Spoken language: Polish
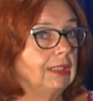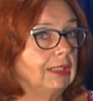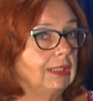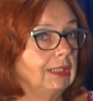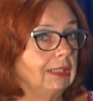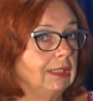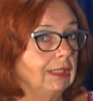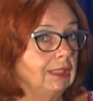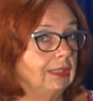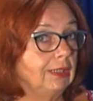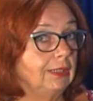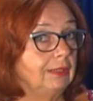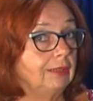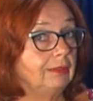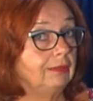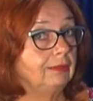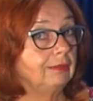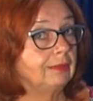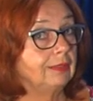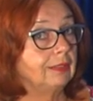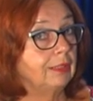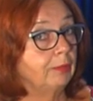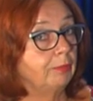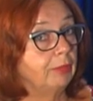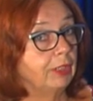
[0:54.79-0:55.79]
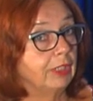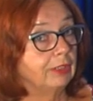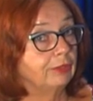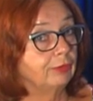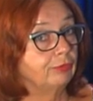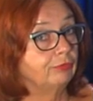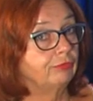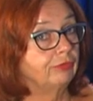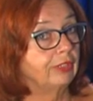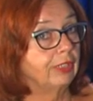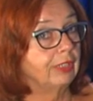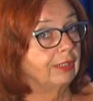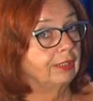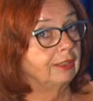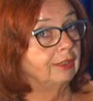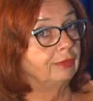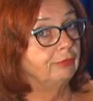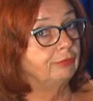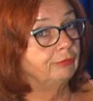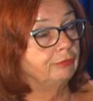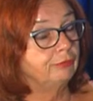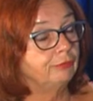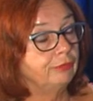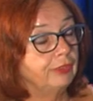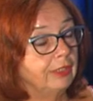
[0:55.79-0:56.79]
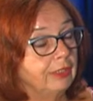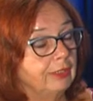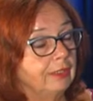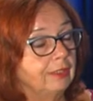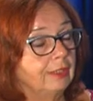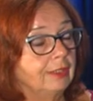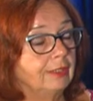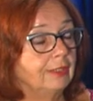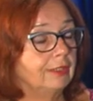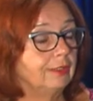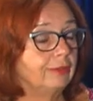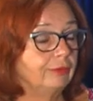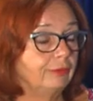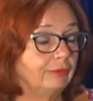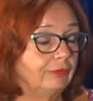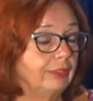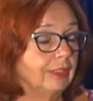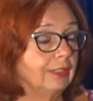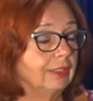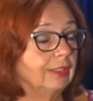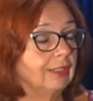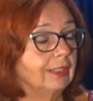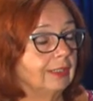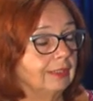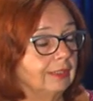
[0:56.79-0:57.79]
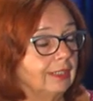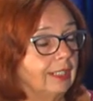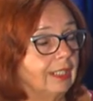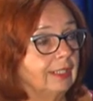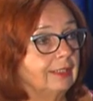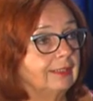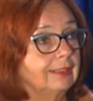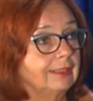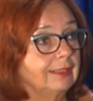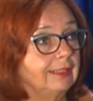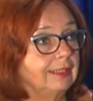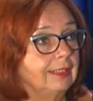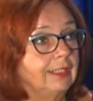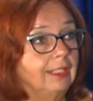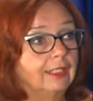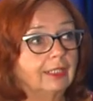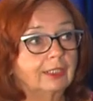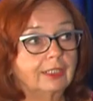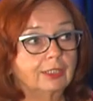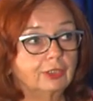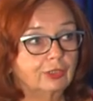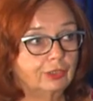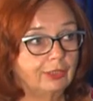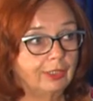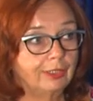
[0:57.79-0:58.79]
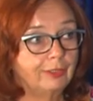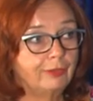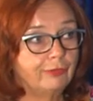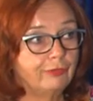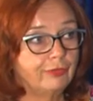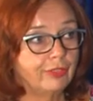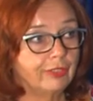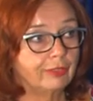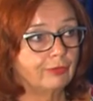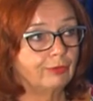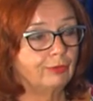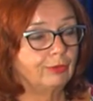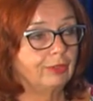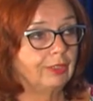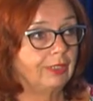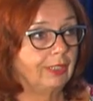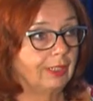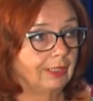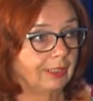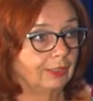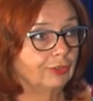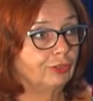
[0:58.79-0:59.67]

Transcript: I zaplanowali wiele, wiele atrakcji dla każdego wieku i dla